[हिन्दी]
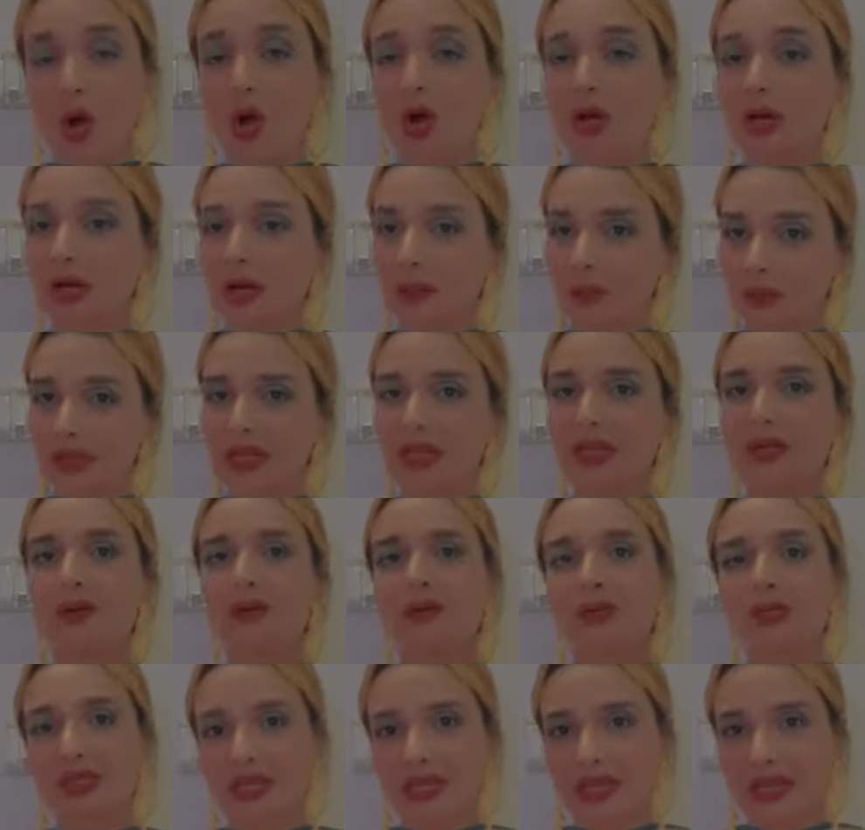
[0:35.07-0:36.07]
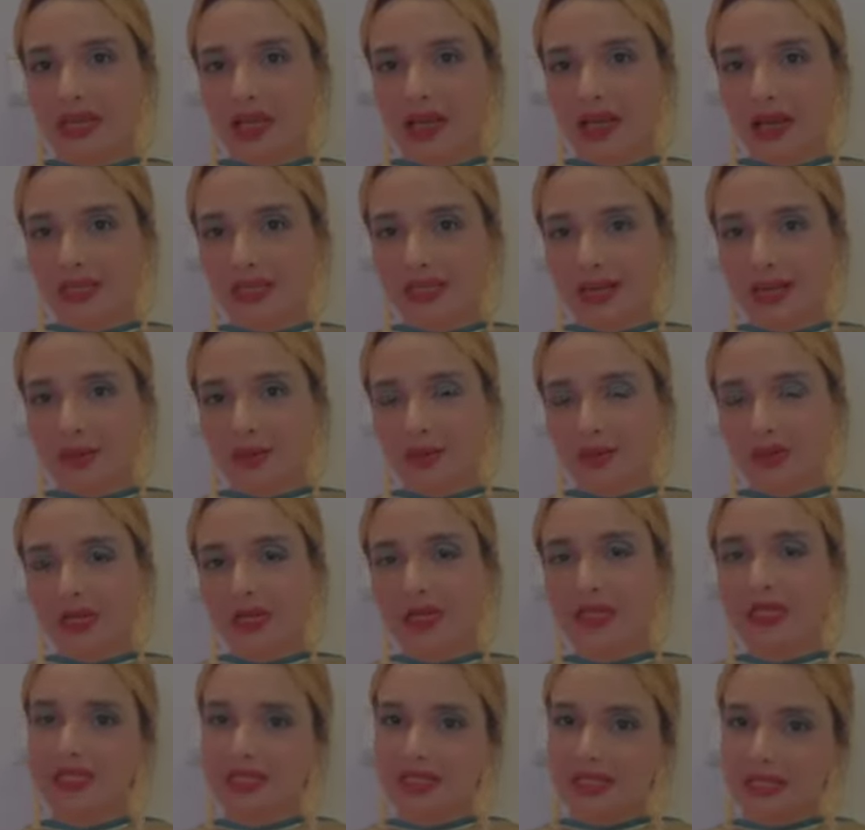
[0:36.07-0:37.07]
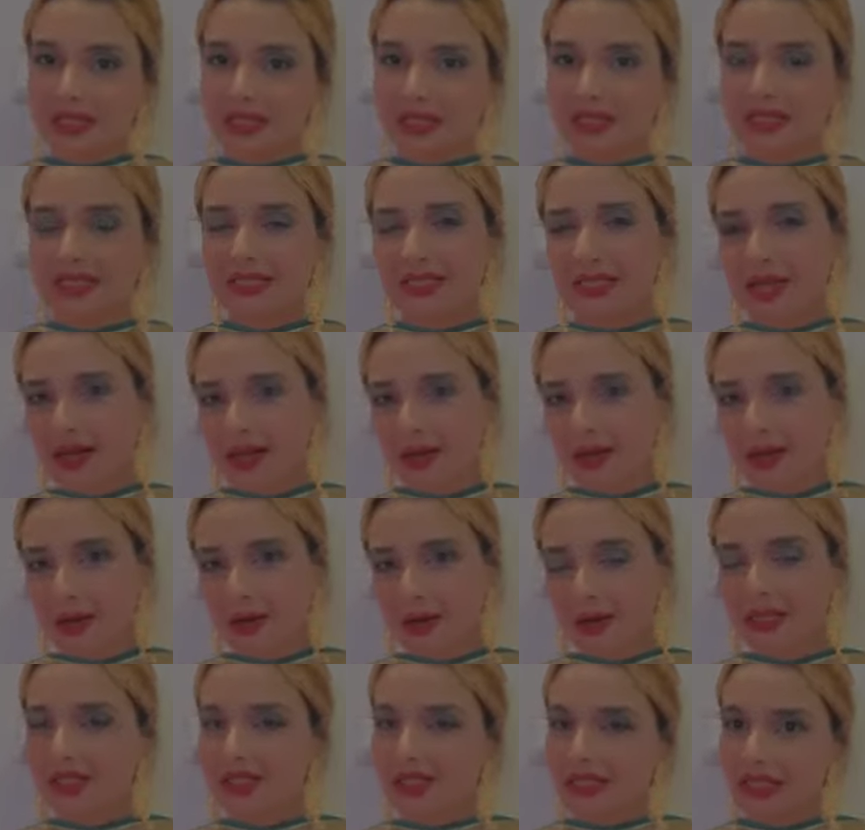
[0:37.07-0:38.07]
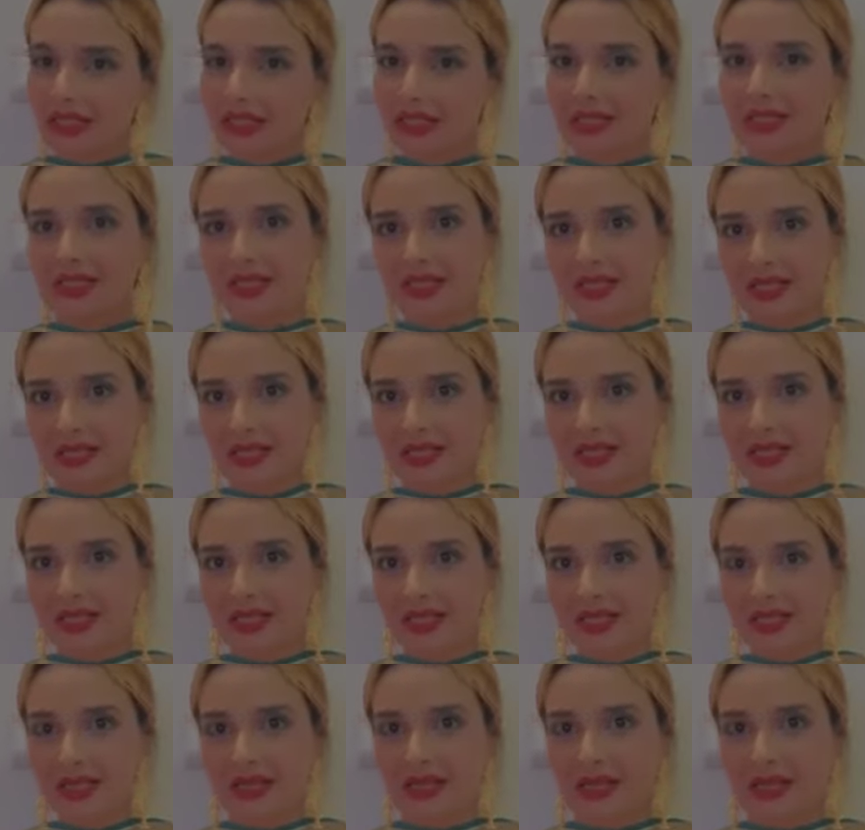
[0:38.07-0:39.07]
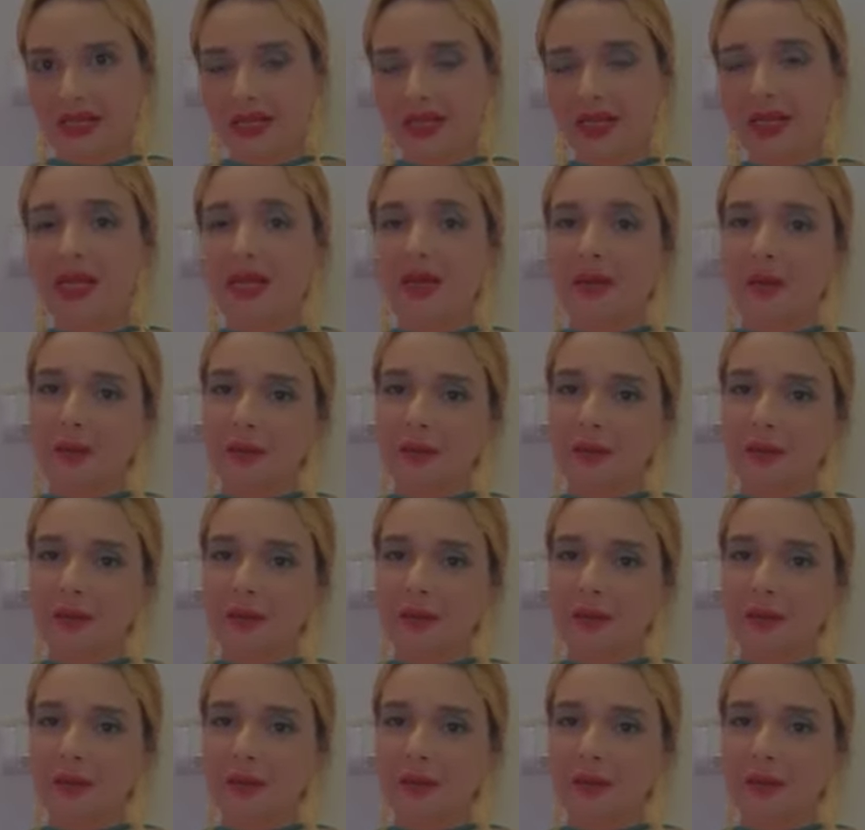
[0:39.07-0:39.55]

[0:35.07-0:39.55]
और अपनी रुचि के आधार पर सही स्थान और सही तिथि देखकर